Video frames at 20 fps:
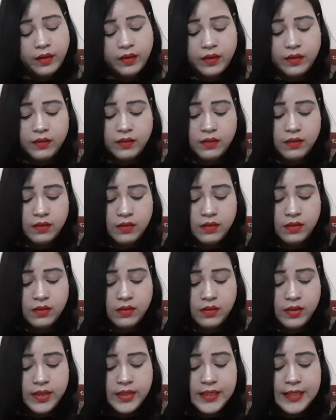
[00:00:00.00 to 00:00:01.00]
एंड
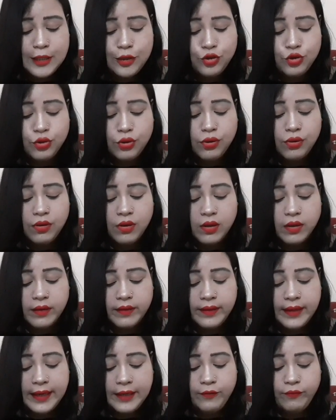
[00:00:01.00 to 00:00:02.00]
uh, इसकी जो
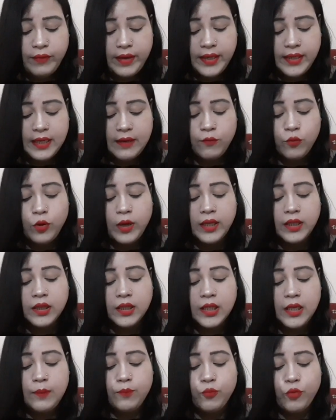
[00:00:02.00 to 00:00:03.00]
नेट uh, वेट है वो है
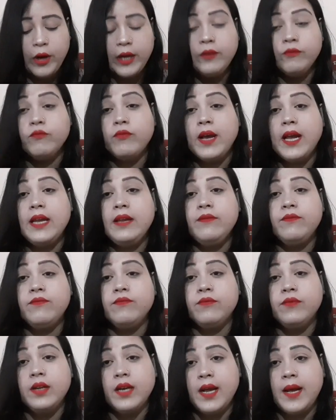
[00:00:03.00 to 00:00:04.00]
थ्री पॉइंट फाइव
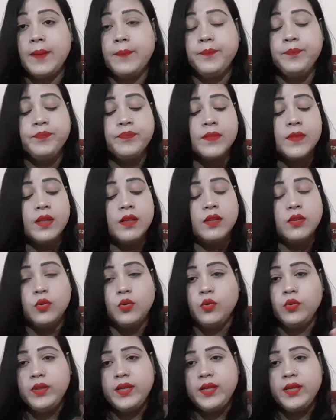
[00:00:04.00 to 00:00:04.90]
ग्राम तो